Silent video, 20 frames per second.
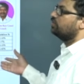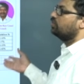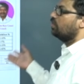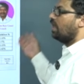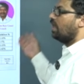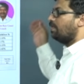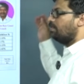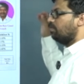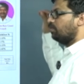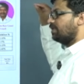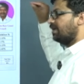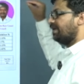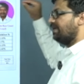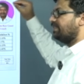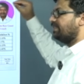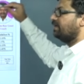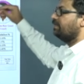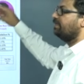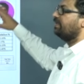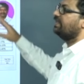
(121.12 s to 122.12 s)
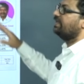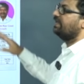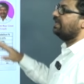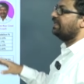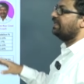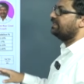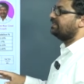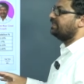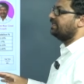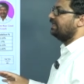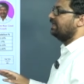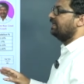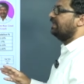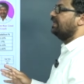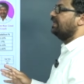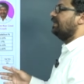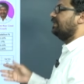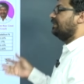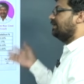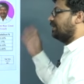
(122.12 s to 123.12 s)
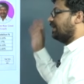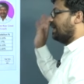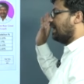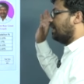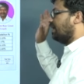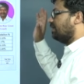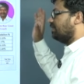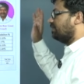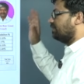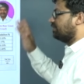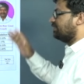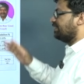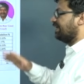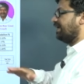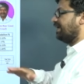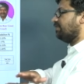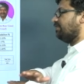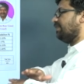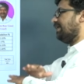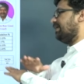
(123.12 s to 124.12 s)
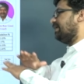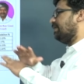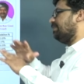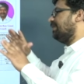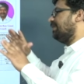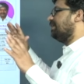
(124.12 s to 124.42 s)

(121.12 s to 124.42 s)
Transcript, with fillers: సో ఆ ముద్ర ఇతని మీదనే వేసి ఇతనికి స్టేట్ వైడ్ గా